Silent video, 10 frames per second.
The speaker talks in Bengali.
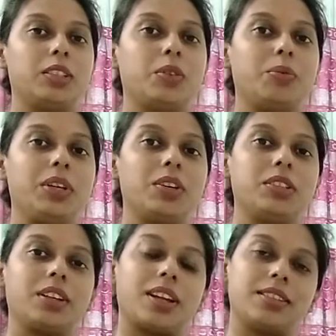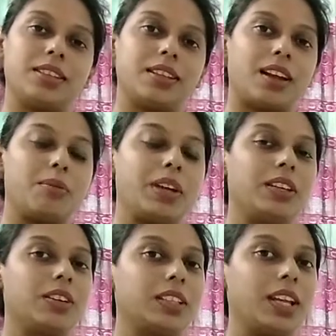তো বিগত ক্লাসের
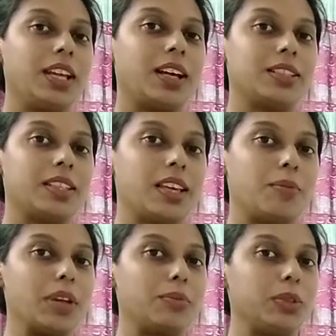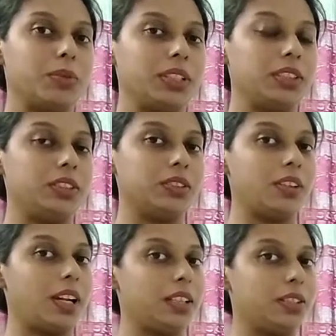ধারাবাহিকতায় আজকে আমি আপনাদের জন্য
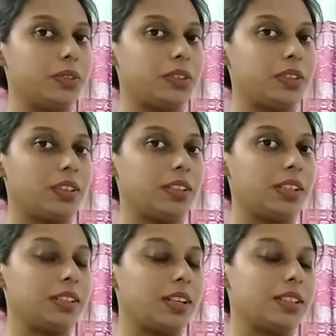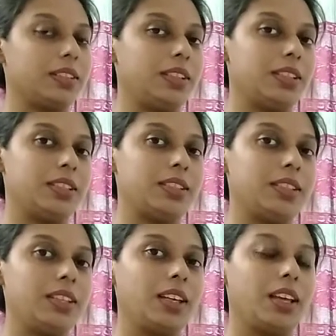আরেকটি নতুন অনলাইন ক্লাস নিয়ে
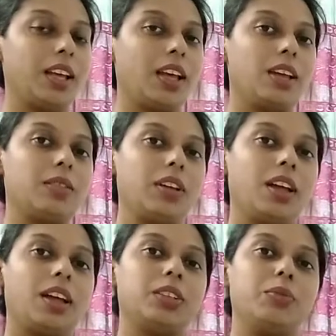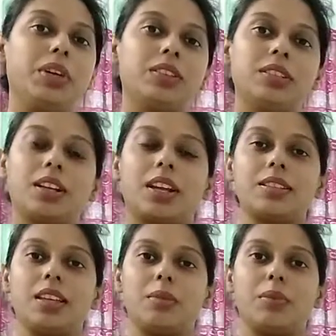এসেছি বিগত
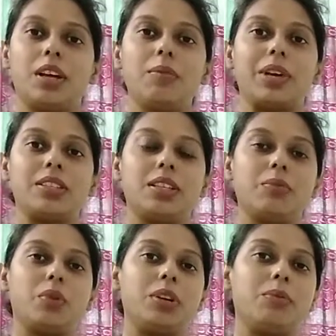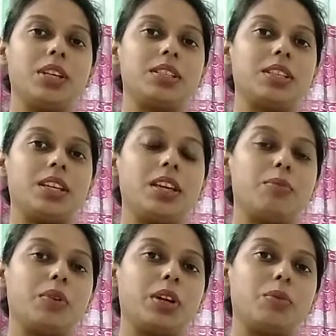ক্লাসে আমরা ব্যস্তিক পরিবেশ কি
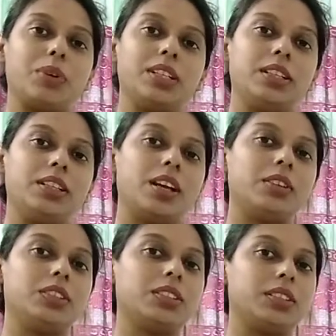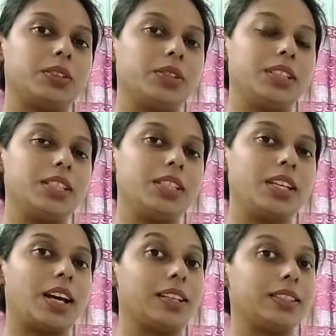এবং এর উপাদান নিয়ে আলোচনা করেছি
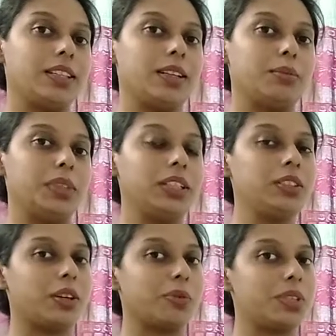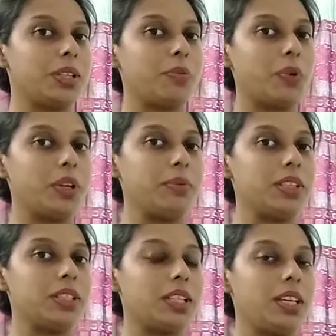আজকে আমরা সমষ্টিক
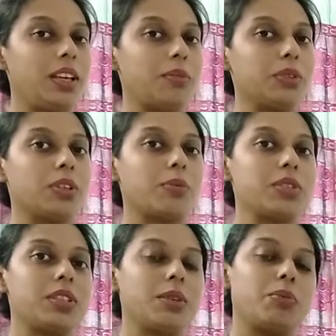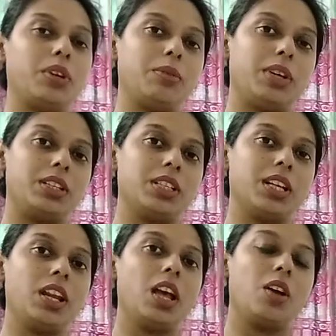পরিবেশ কি এবং সমষ্টিক
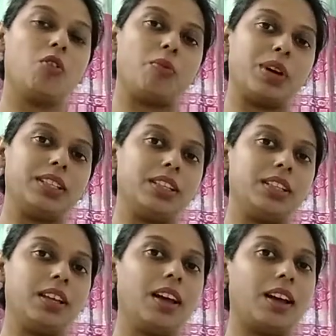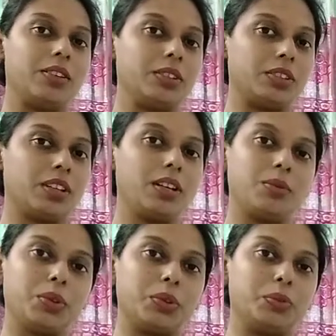পরিবেশের উপাদান নিয়ে আলোচনা
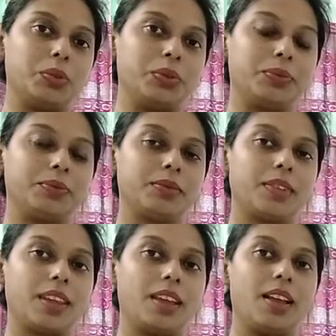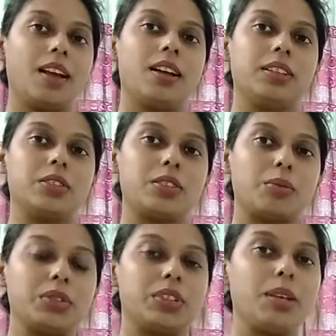করব তো
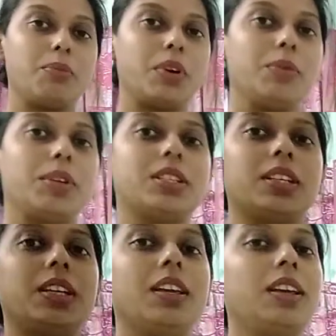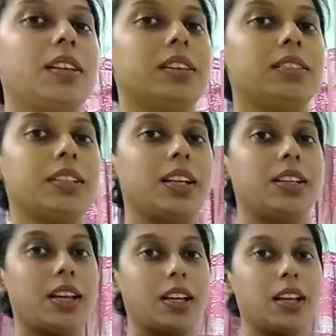সমষ্টিক পরিবেশ কি সেটা
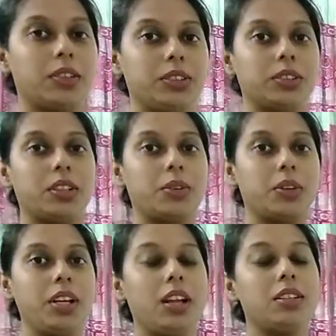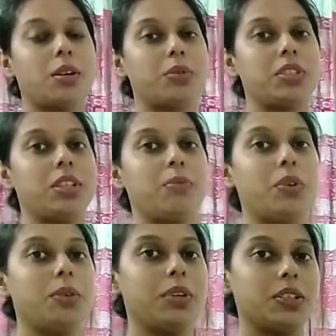নিয়ে আগে আলোচনা করি সমষ্টিক
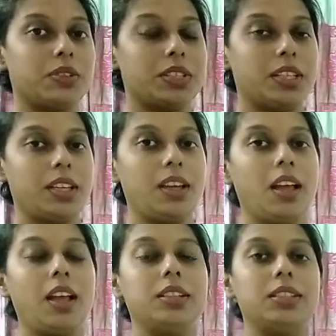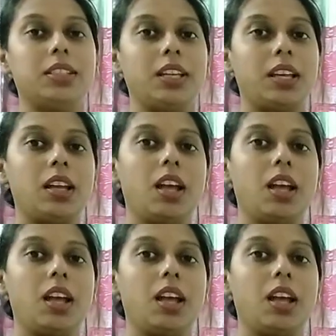পরিবেশ হচ্ছে যে